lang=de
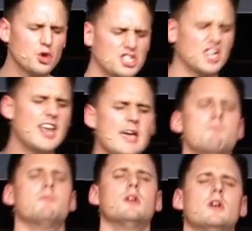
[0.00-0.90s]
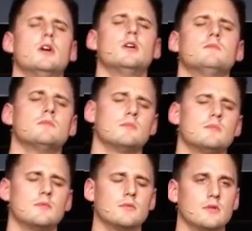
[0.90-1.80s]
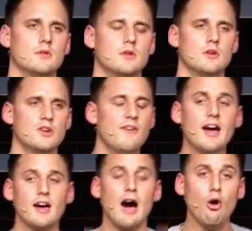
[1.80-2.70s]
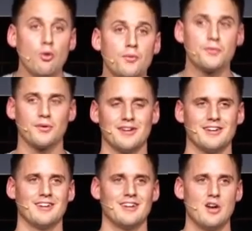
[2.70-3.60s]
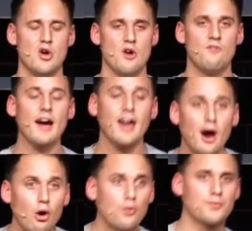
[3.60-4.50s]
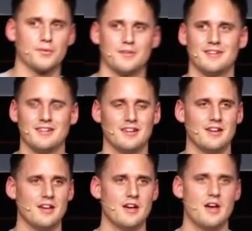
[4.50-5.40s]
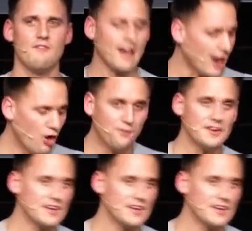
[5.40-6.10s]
durch ihr Leben. Wach auf. Wach auf. Wach auf